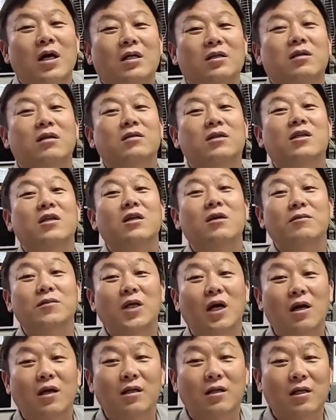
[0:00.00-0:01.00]

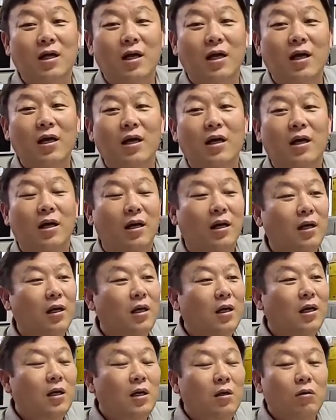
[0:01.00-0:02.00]
정치검찰할 때,
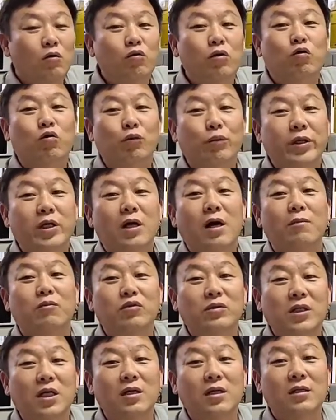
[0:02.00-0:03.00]
우리 국민들과
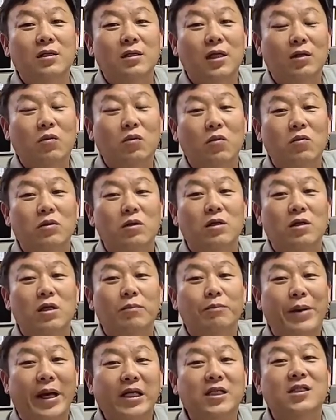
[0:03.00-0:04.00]
문재인
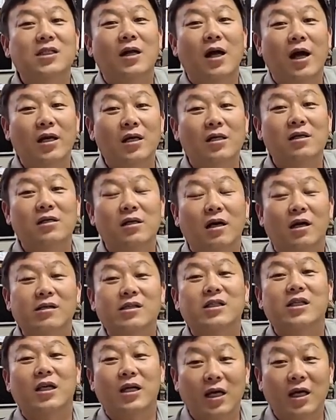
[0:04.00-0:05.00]
대통령 배신하는 그
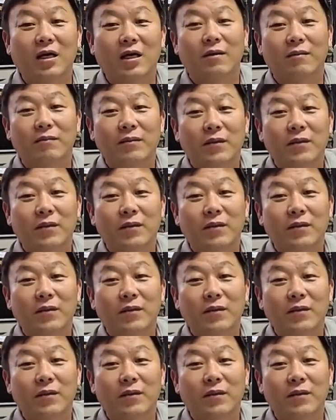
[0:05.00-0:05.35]
역시,